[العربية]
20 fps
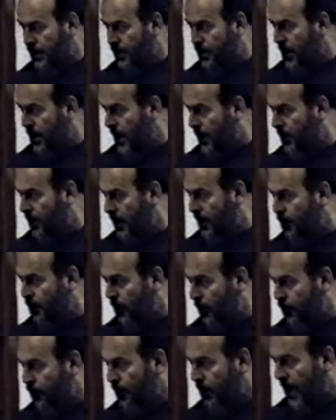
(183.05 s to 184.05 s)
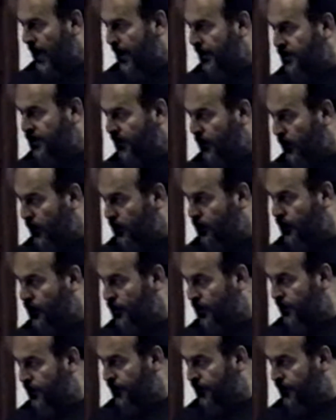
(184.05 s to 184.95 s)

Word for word: شارع جورج الخامس في القدس